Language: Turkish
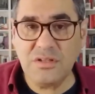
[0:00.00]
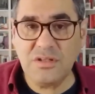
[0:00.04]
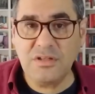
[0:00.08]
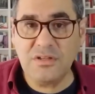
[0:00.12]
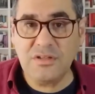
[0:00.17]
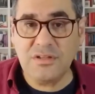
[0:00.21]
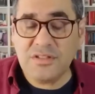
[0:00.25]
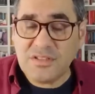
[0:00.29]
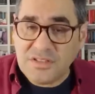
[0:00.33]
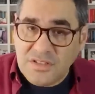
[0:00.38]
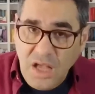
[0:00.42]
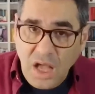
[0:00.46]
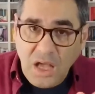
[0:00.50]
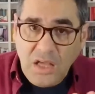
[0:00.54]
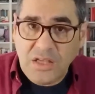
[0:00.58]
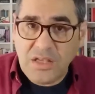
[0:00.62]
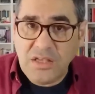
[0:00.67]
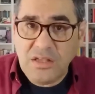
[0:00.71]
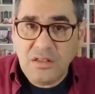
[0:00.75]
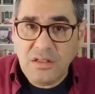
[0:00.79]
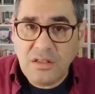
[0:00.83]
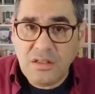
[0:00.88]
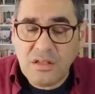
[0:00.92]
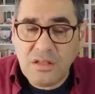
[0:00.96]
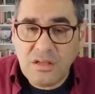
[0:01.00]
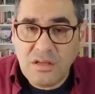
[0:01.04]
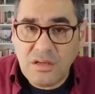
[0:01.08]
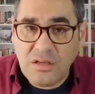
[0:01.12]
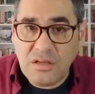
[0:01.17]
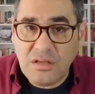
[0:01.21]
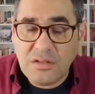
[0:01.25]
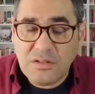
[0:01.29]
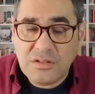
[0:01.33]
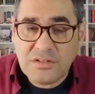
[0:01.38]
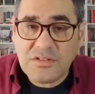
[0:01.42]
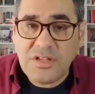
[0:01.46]
Sakin.
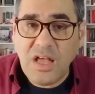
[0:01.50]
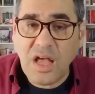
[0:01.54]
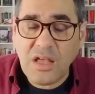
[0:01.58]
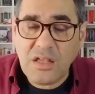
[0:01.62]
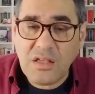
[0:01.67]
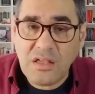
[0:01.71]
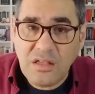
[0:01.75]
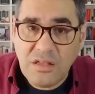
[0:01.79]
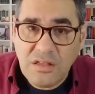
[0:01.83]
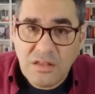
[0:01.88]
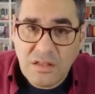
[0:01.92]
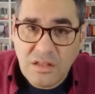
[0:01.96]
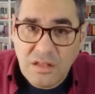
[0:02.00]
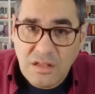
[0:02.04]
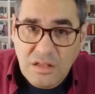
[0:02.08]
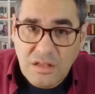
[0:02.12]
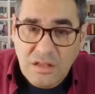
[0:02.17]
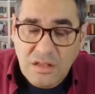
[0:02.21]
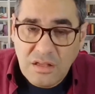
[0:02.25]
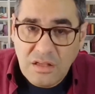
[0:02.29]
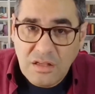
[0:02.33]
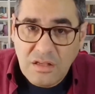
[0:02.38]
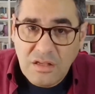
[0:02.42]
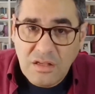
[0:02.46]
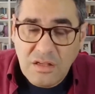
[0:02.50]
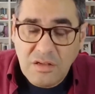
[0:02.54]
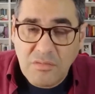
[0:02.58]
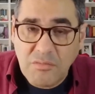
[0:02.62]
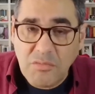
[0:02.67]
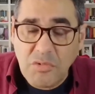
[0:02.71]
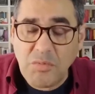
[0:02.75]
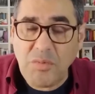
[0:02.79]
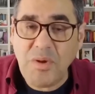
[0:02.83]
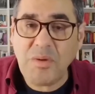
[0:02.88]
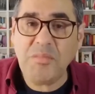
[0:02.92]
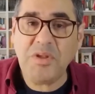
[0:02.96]
Sakin. Bu
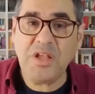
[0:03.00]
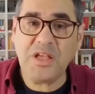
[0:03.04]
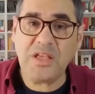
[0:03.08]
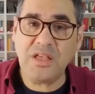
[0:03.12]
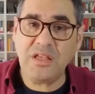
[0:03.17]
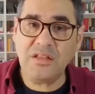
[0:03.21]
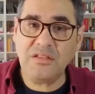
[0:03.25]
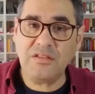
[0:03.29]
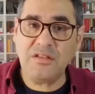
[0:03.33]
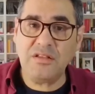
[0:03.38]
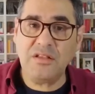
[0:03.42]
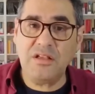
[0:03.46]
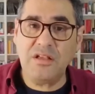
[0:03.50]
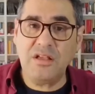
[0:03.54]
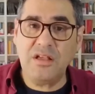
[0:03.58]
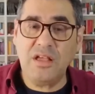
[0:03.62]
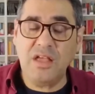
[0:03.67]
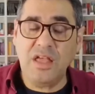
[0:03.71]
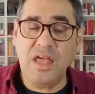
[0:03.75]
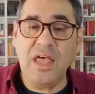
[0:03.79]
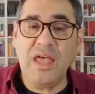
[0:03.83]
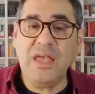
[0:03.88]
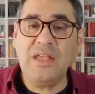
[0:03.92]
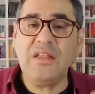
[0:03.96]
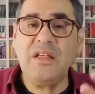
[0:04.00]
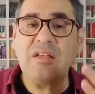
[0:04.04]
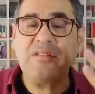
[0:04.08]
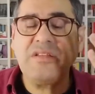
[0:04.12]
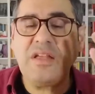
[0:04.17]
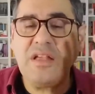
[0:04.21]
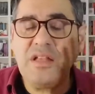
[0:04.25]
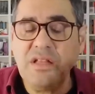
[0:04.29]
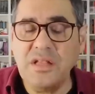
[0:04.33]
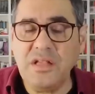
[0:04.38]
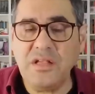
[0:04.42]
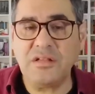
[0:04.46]
memleket en az
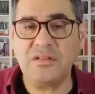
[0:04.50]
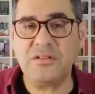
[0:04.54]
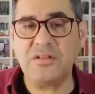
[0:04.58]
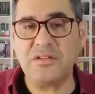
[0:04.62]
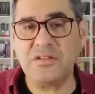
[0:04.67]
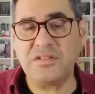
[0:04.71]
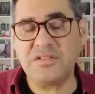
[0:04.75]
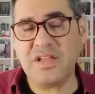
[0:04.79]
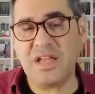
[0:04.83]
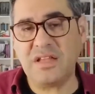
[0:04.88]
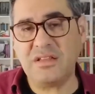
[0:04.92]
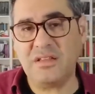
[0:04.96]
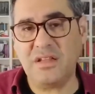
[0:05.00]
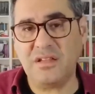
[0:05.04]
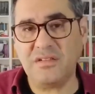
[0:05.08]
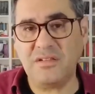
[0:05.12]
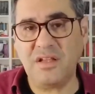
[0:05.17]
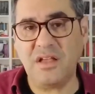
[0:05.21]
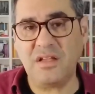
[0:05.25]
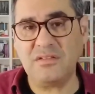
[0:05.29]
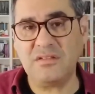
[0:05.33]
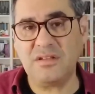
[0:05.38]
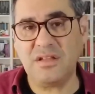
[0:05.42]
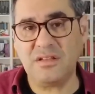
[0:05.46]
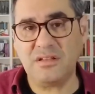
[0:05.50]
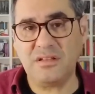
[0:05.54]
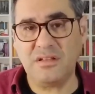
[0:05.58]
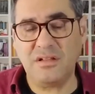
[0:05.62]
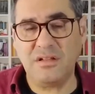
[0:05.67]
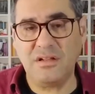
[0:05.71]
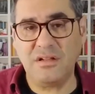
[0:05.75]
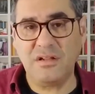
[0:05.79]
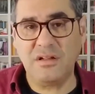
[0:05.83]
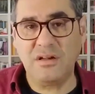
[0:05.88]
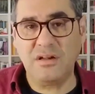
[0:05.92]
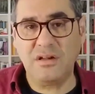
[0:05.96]
50 yıldır senle zaten.
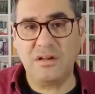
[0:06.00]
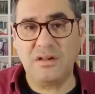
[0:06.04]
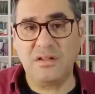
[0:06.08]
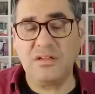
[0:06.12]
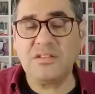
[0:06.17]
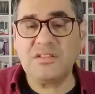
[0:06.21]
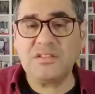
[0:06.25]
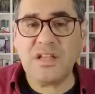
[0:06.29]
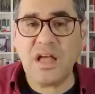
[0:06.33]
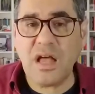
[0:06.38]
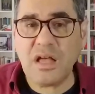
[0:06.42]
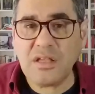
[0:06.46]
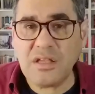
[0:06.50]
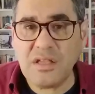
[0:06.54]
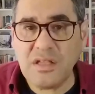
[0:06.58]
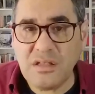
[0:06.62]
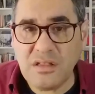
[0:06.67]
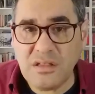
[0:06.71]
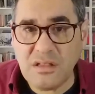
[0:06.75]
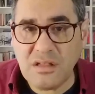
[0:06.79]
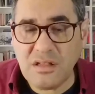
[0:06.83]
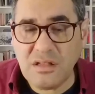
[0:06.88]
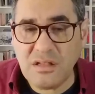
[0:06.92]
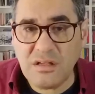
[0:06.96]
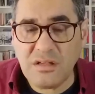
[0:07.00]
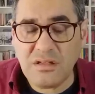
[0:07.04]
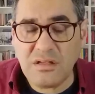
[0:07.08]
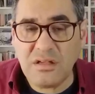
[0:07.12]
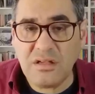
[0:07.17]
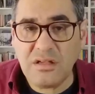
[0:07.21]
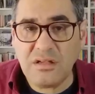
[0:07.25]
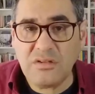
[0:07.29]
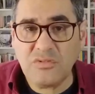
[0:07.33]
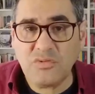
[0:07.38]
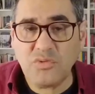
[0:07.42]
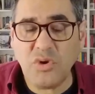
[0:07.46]
Sakin.
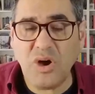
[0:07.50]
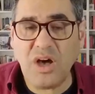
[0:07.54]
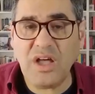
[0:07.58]
Dua